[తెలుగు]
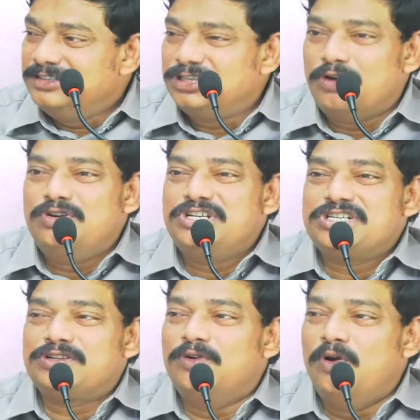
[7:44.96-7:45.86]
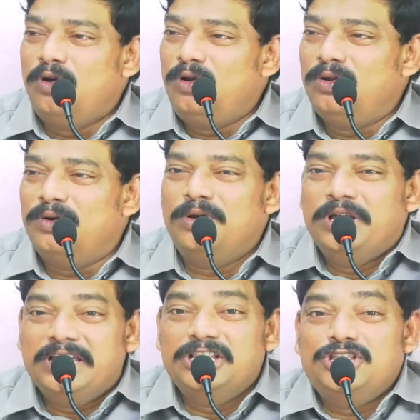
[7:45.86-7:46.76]
సౌండ్ సిస్టమ్ హోర్లో
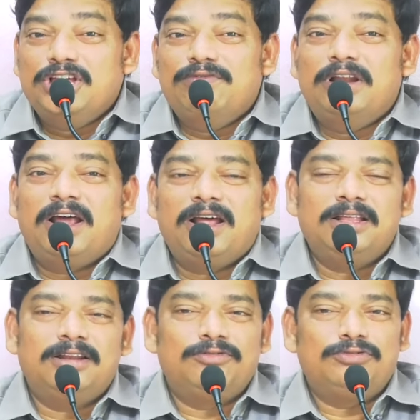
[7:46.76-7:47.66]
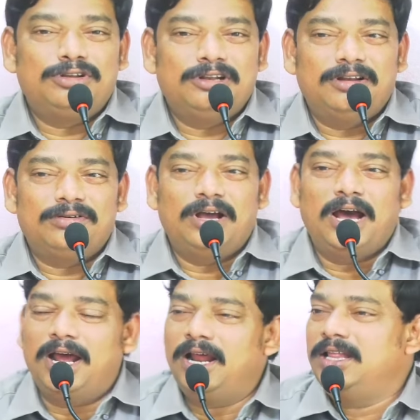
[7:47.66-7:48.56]
ఇది దేవుని ఆరాధన అనుకుంటున్నారు
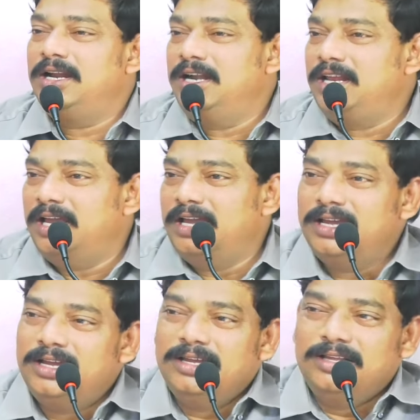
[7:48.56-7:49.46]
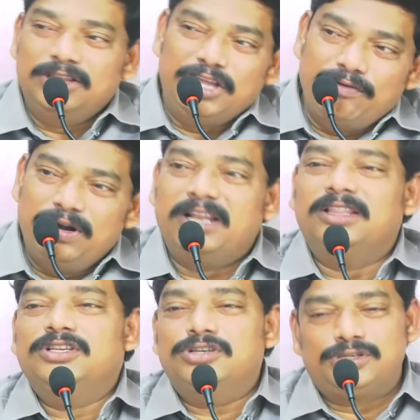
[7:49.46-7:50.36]
ఆరాధన అంటే దేవుణ్ణి
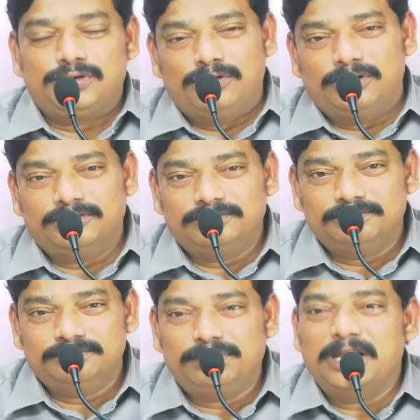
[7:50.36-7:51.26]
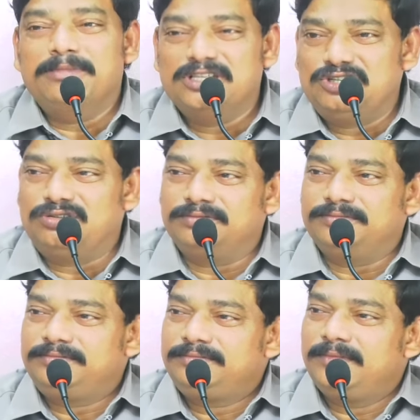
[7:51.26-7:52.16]
అర్థం చేసుకోవడం ప్రేమించడం
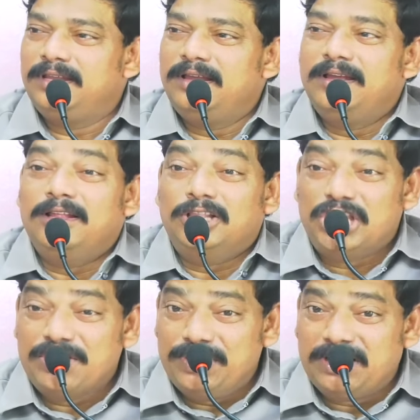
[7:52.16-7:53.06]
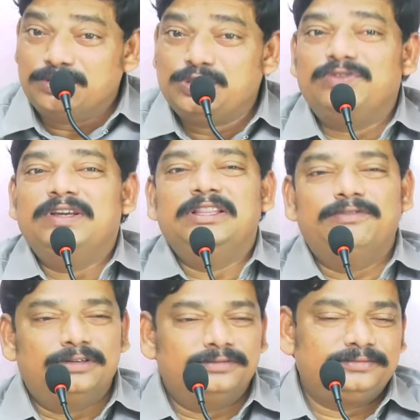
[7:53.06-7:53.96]
దేవుడికి
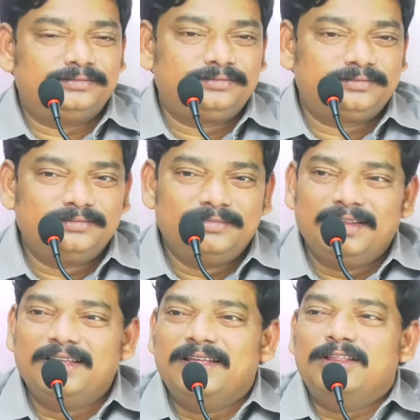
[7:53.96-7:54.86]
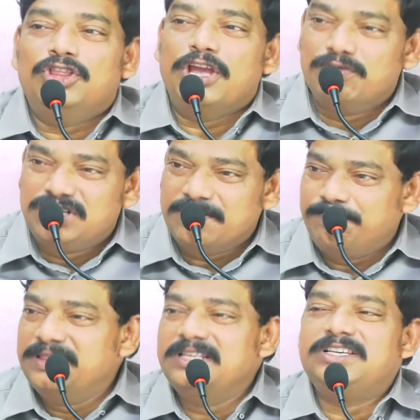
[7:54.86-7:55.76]
అవసరమైంది ఇవ్వడం దేవుడు
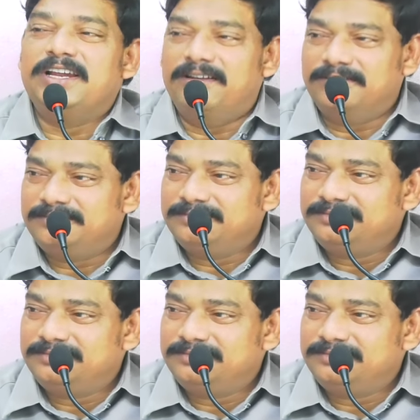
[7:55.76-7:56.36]
చెప్పింది చేయడం